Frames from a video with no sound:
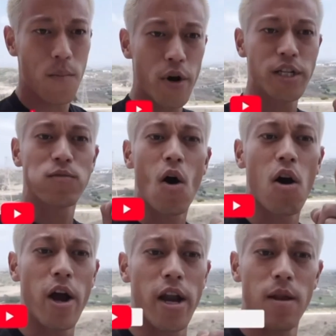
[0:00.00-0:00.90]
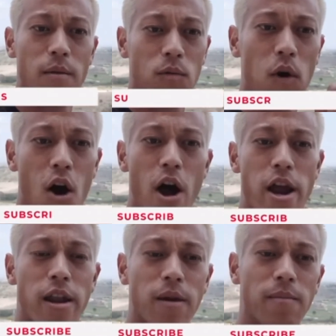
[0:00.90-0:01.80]
Please follow it
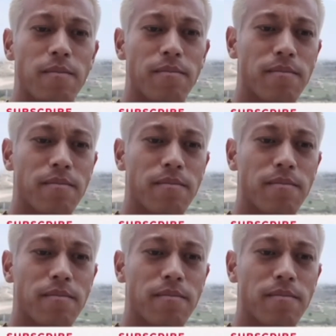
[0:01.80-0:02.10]
follow it